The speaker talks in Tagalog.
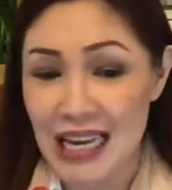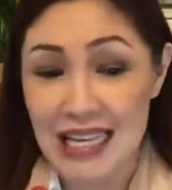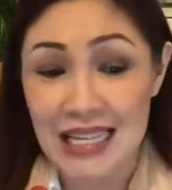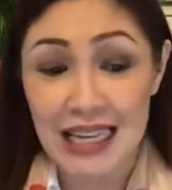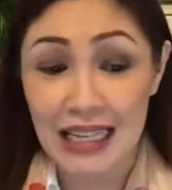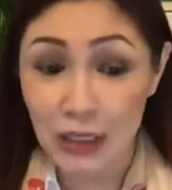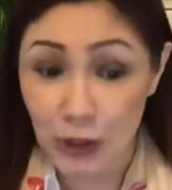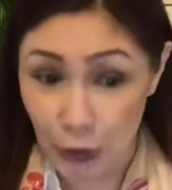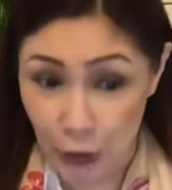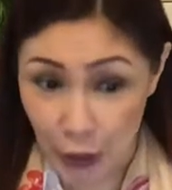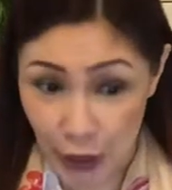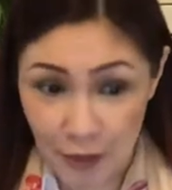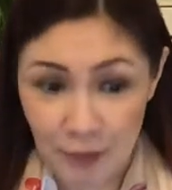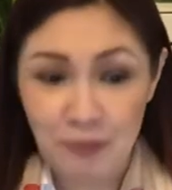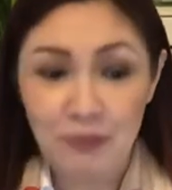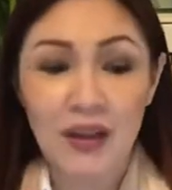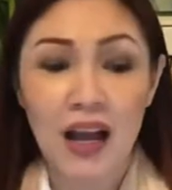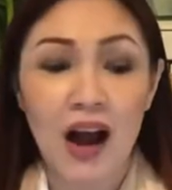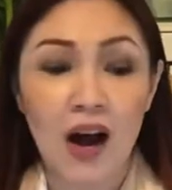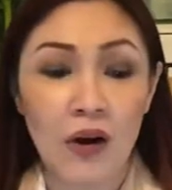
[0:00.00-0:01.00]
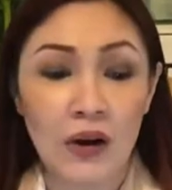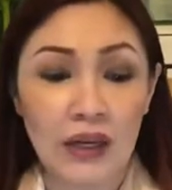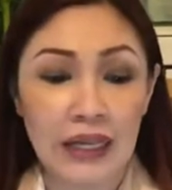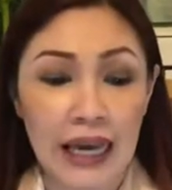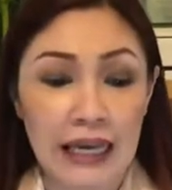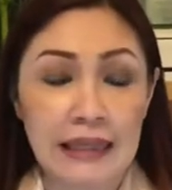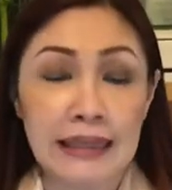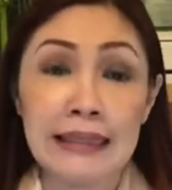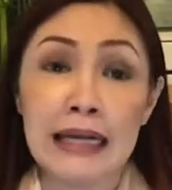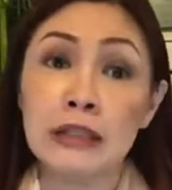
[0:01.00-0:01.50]
is a term,
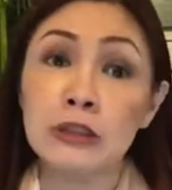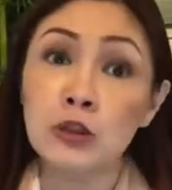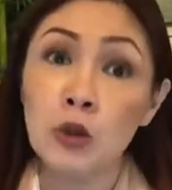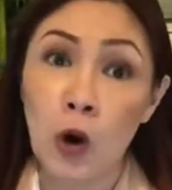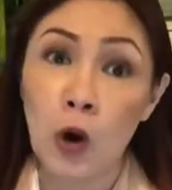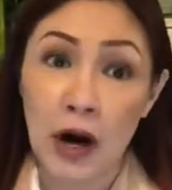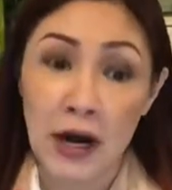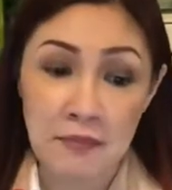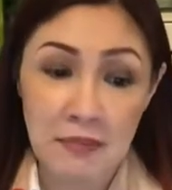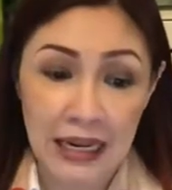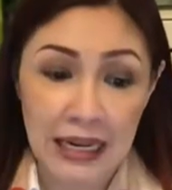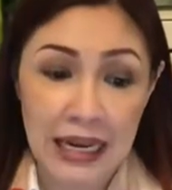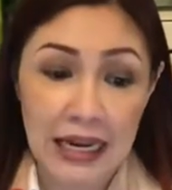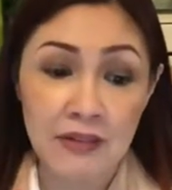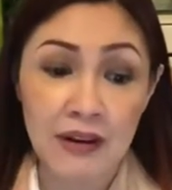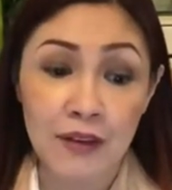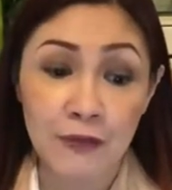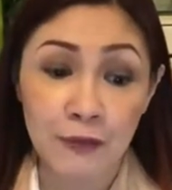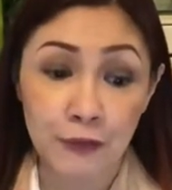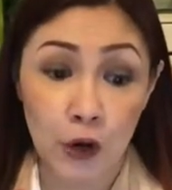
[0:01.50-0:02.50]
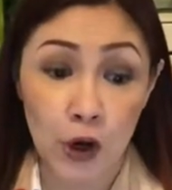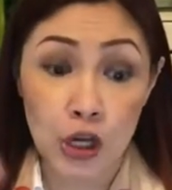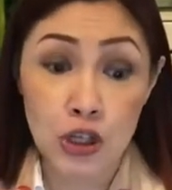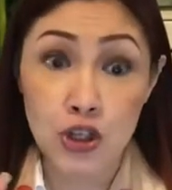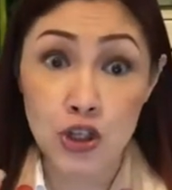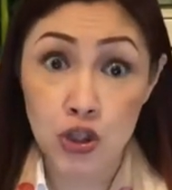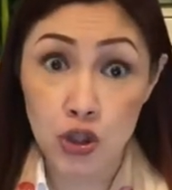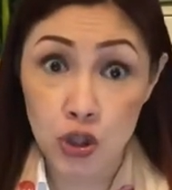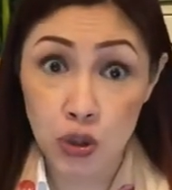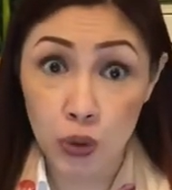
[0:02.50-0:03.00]
okay, na normally
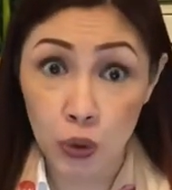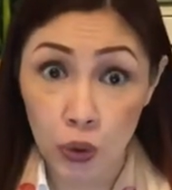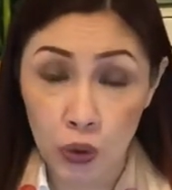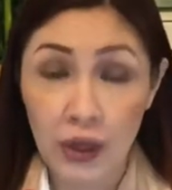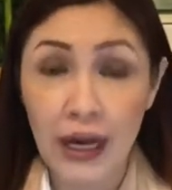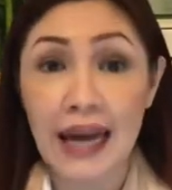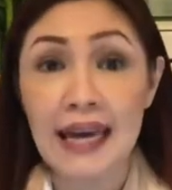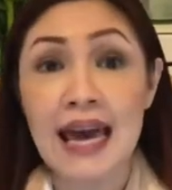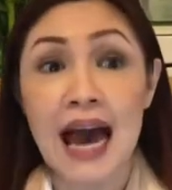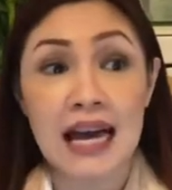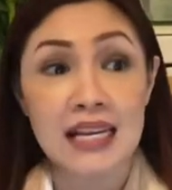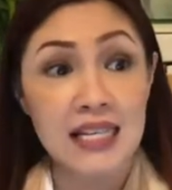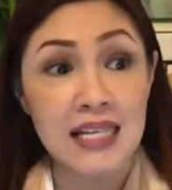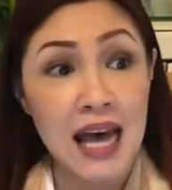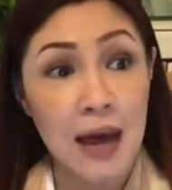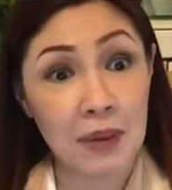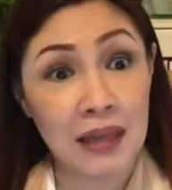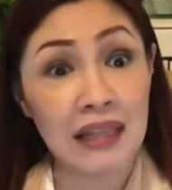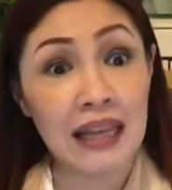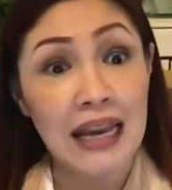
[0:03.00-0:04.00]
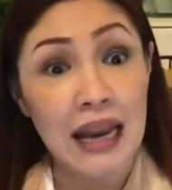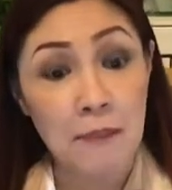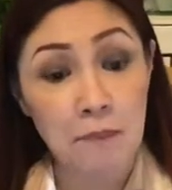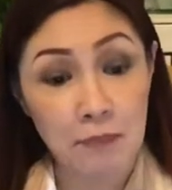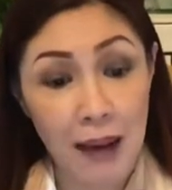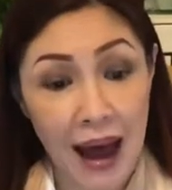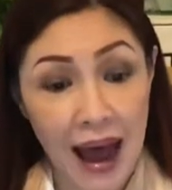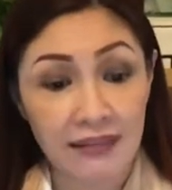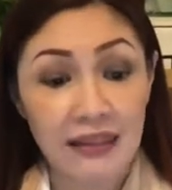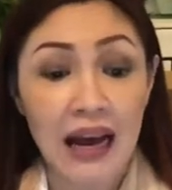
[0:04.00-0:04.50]
refers to, kaya sabi nila
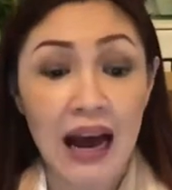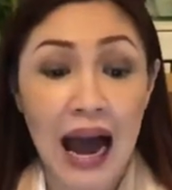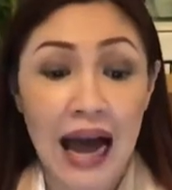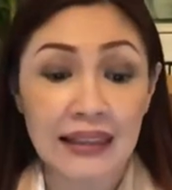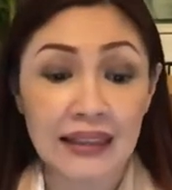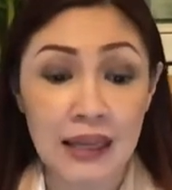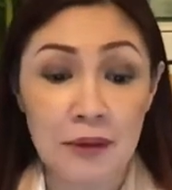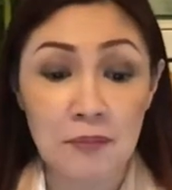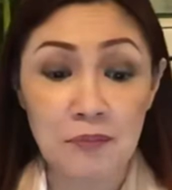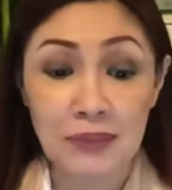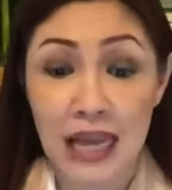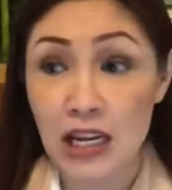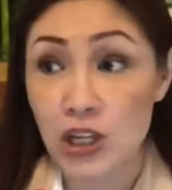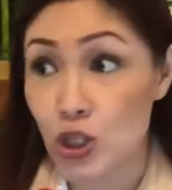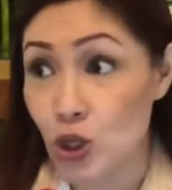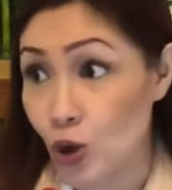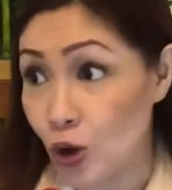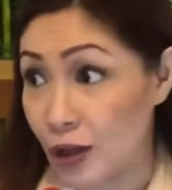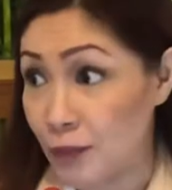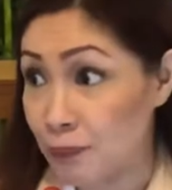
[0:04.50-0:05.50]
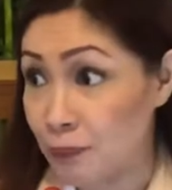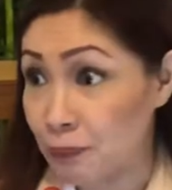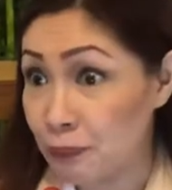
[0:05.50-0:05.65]
bad, a temptation.